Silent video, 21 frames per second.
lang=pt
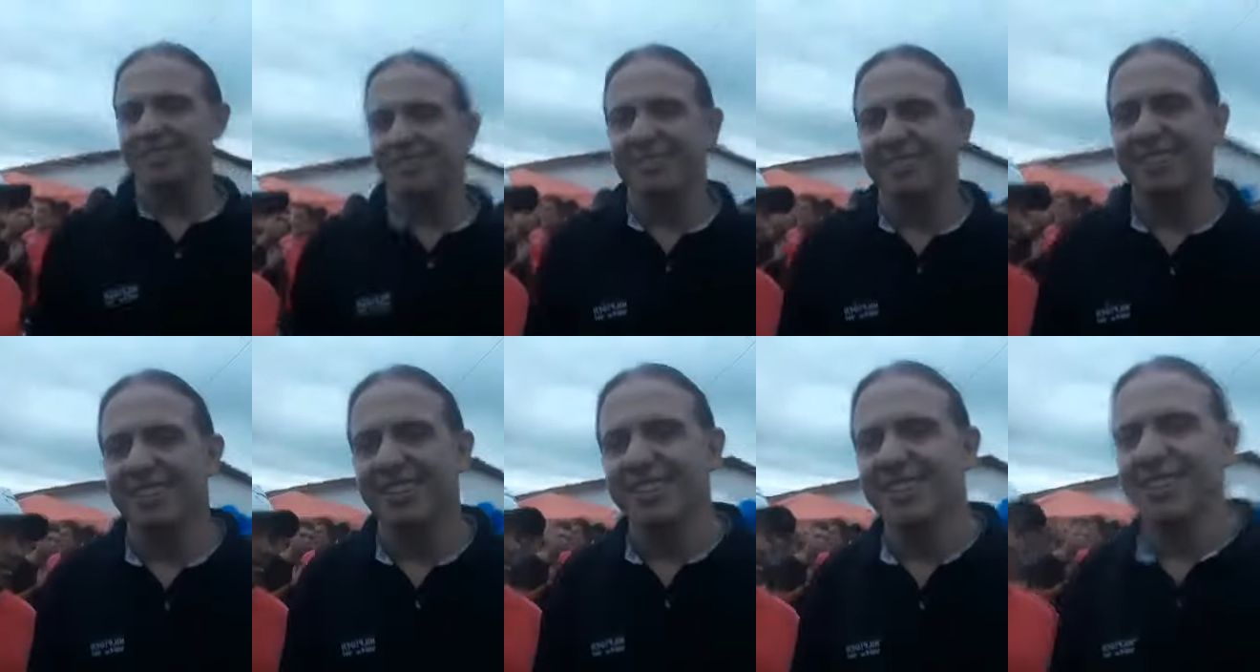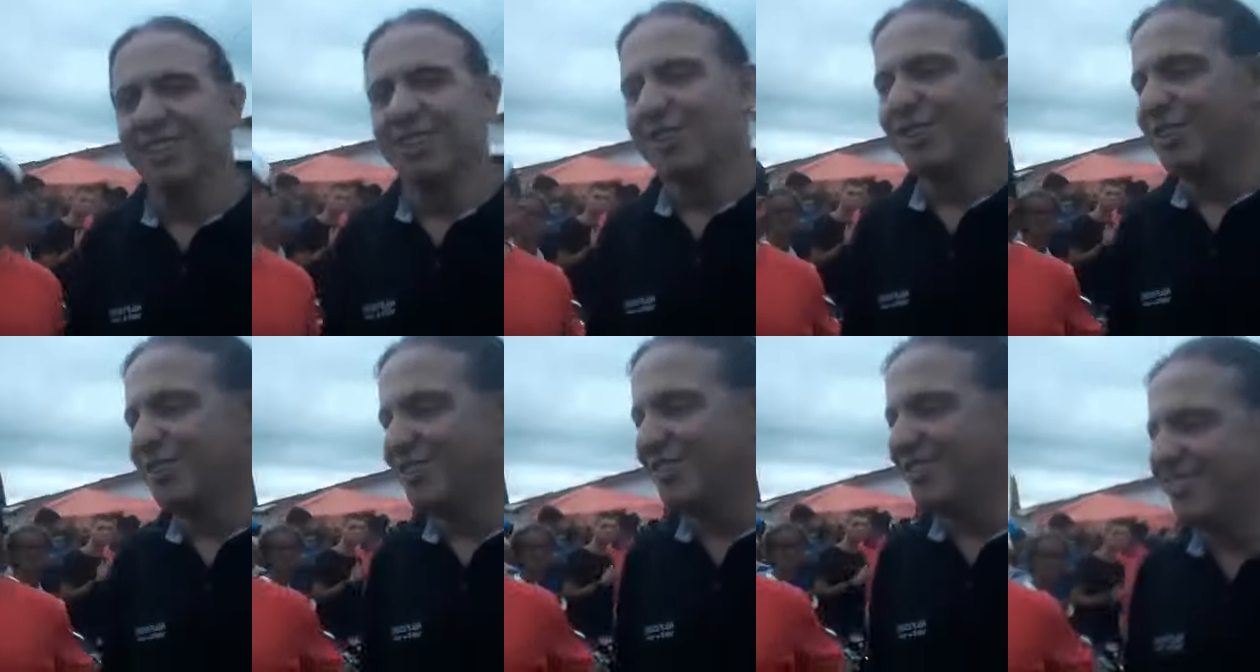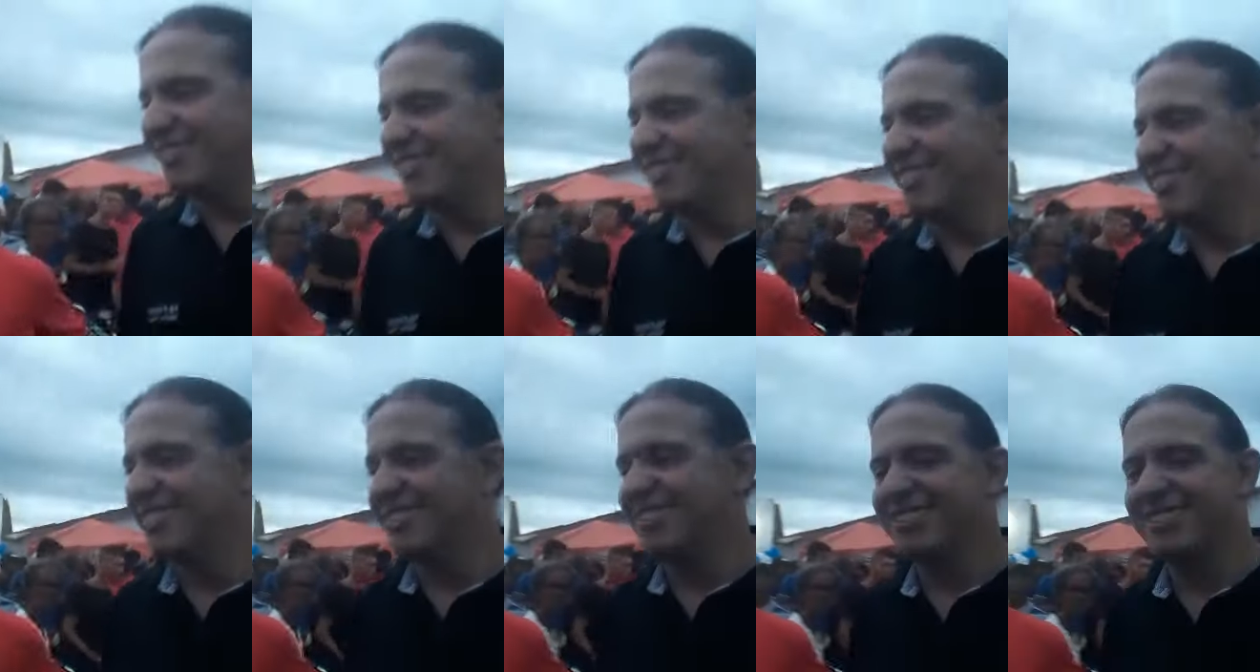Gentil. Fábio
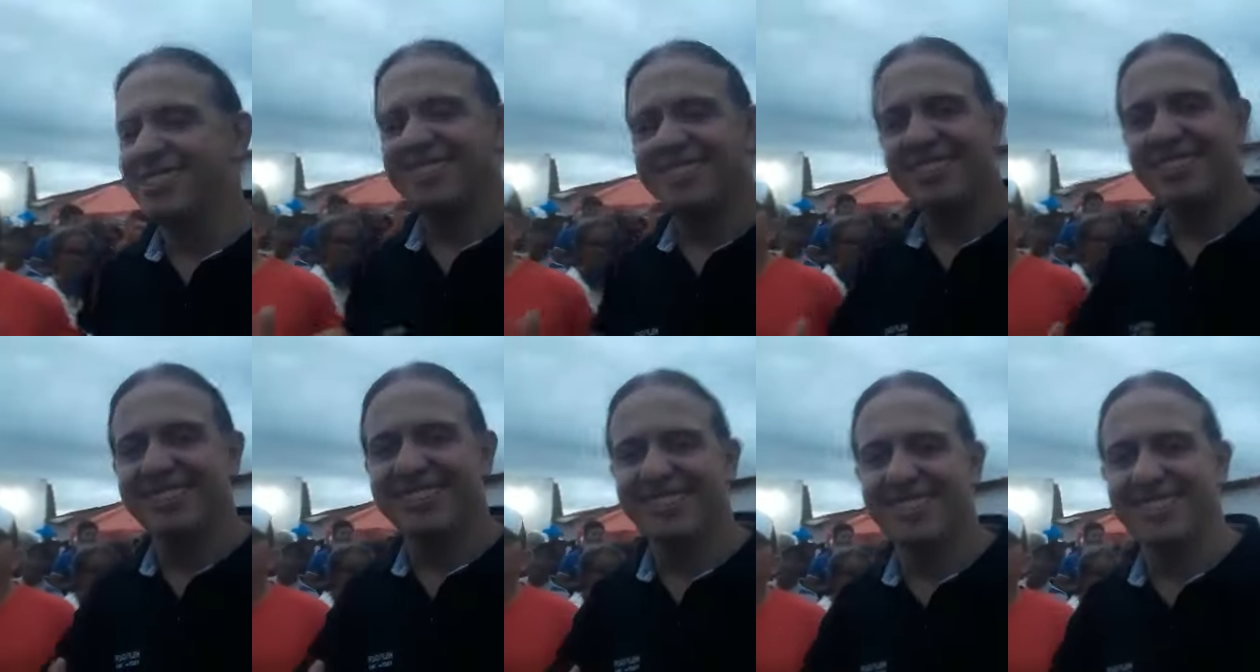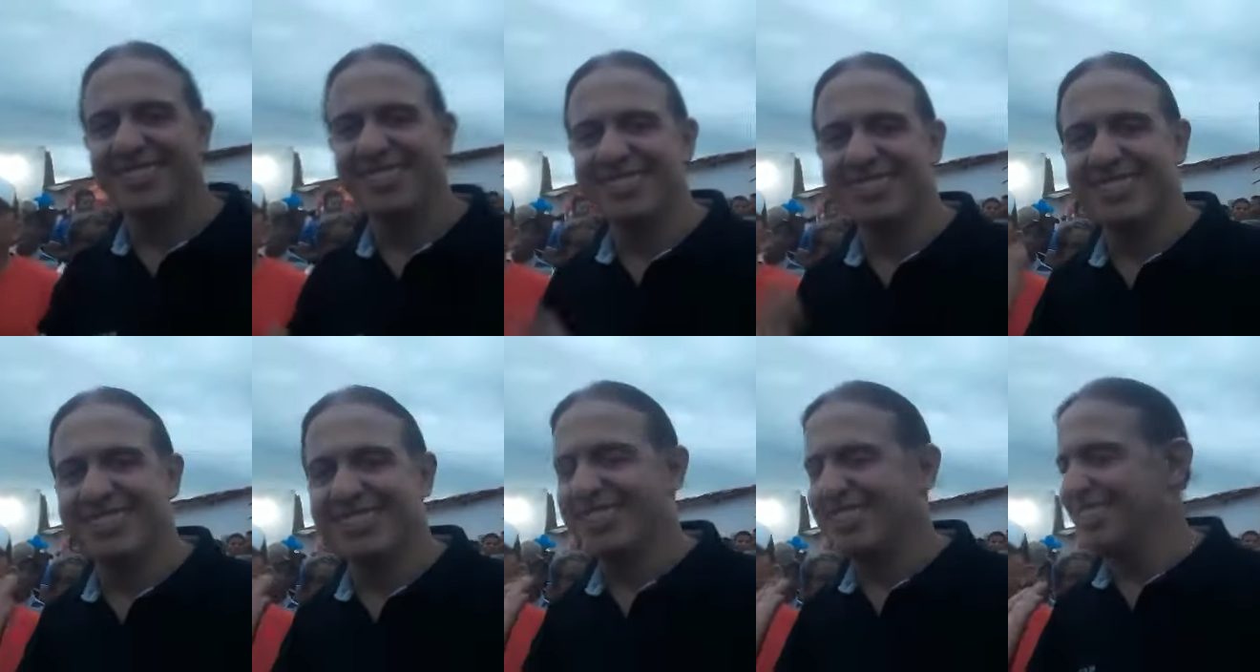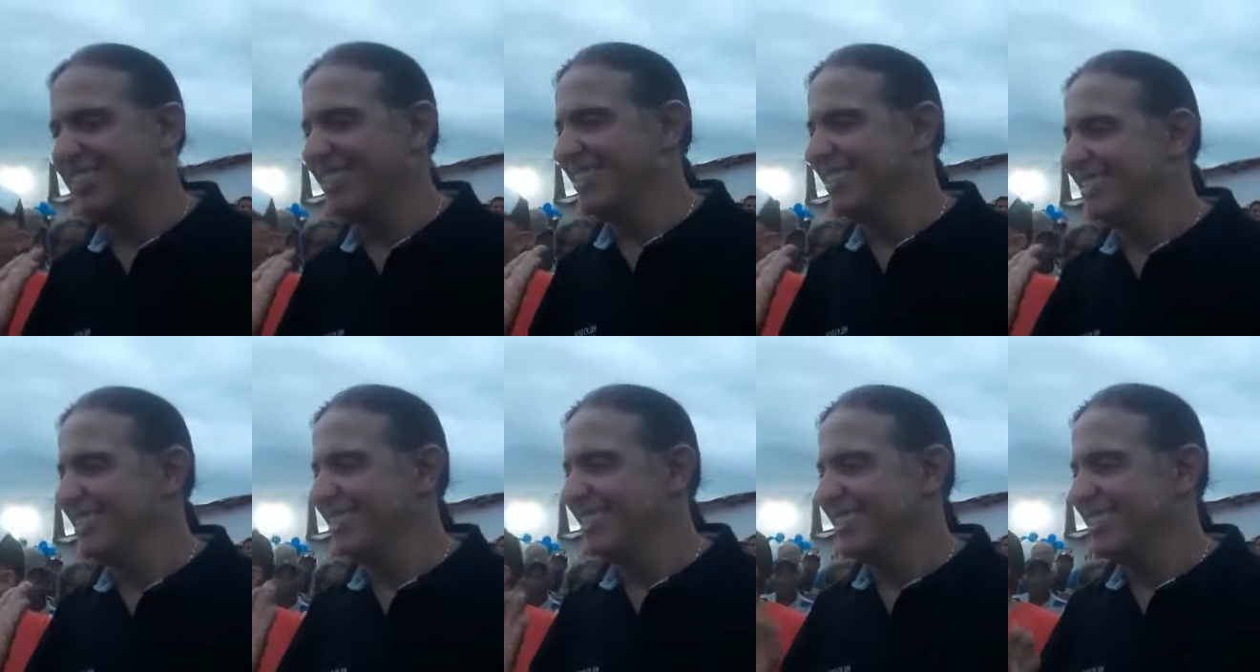Gentil, você foi muito aplaudido
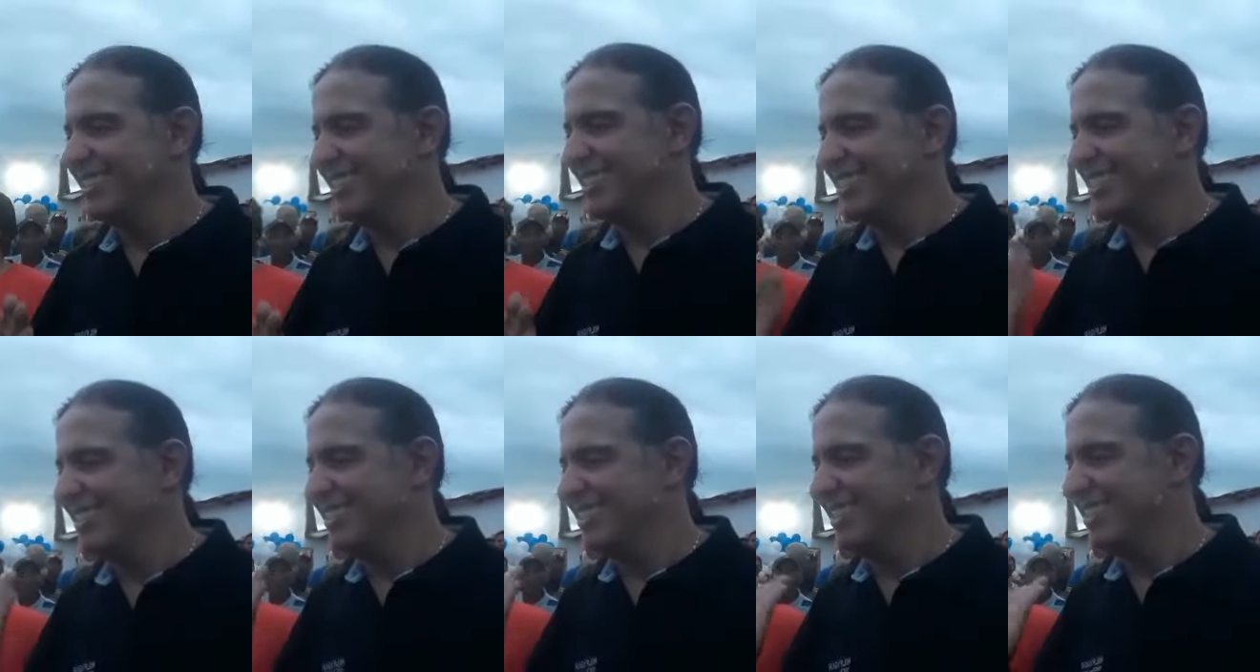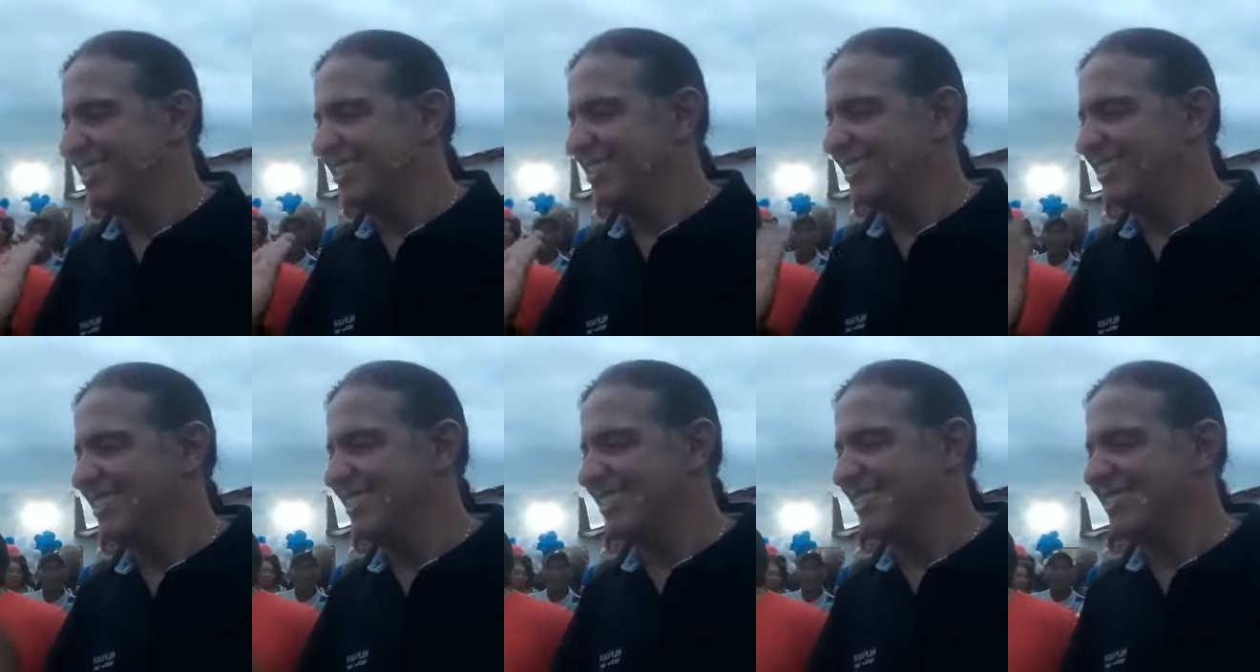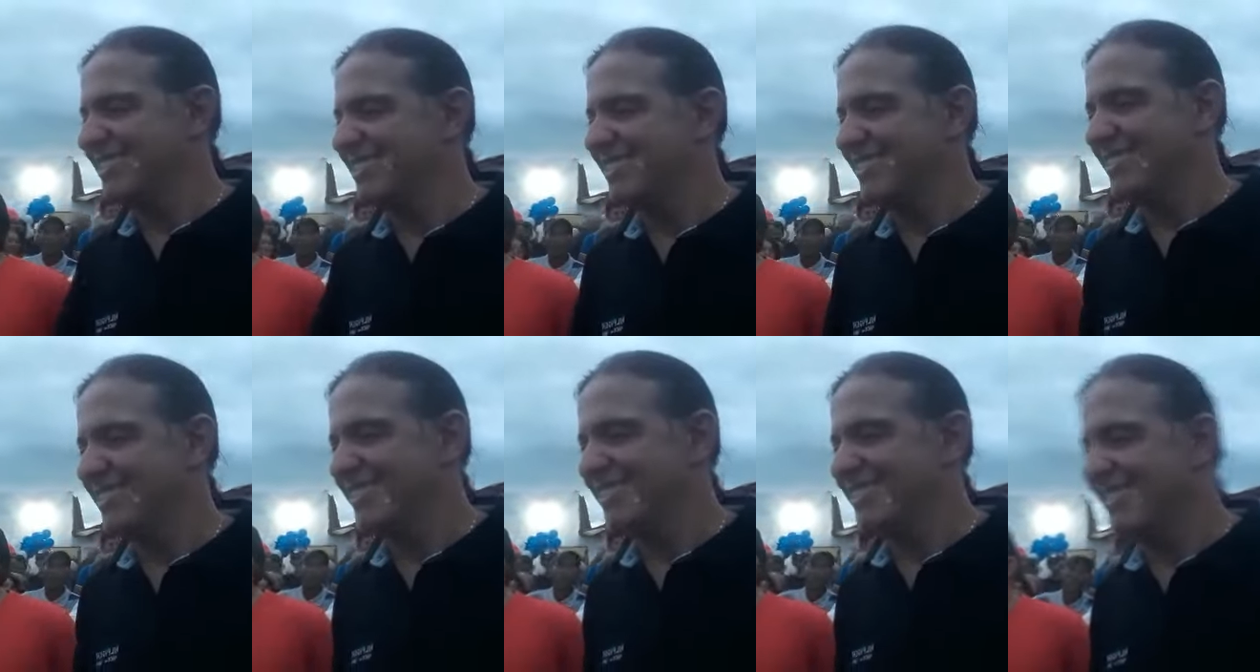aqui, aqui dentro de,
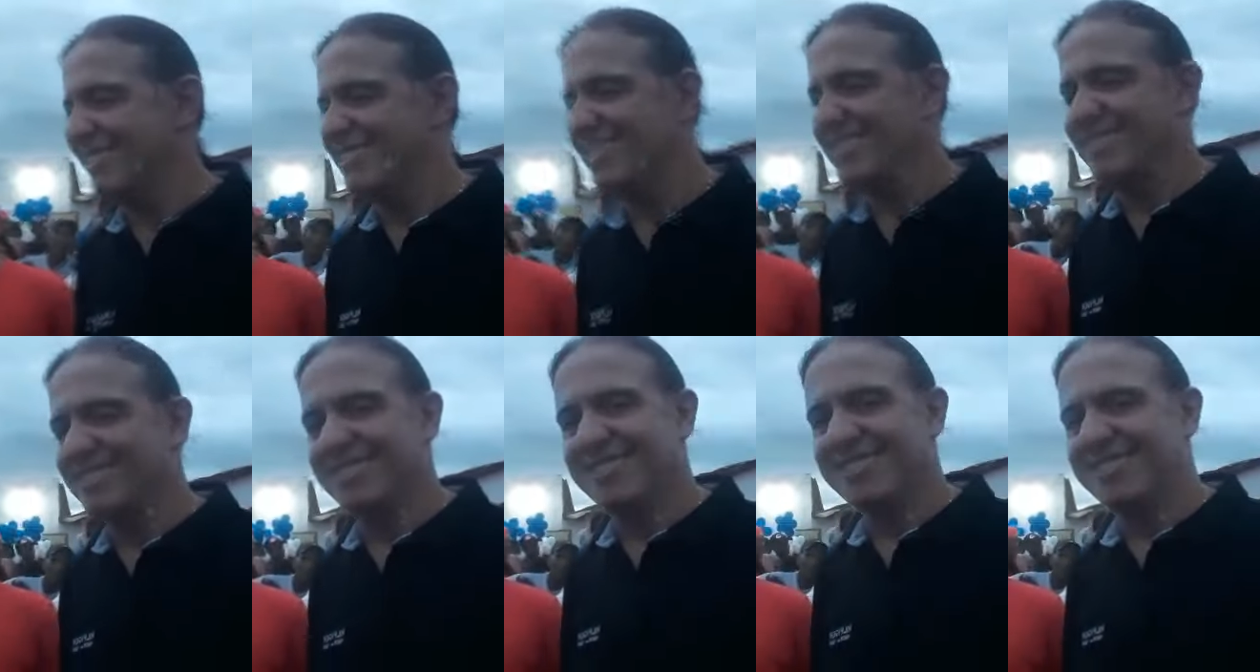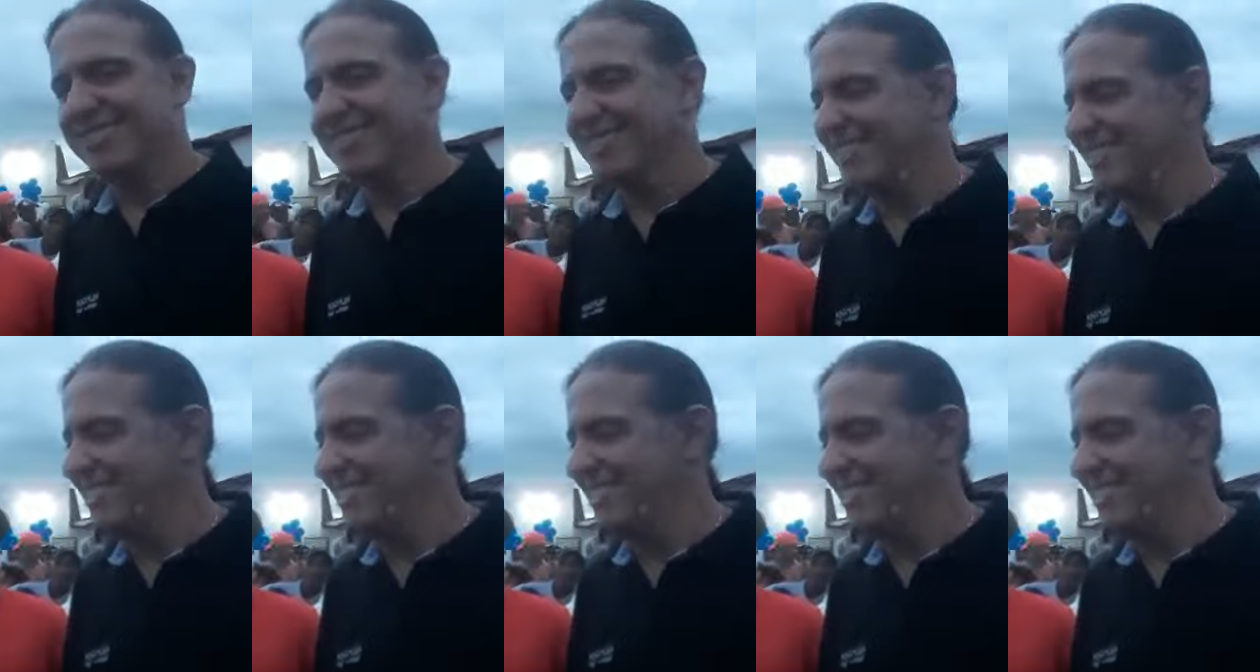de Matões,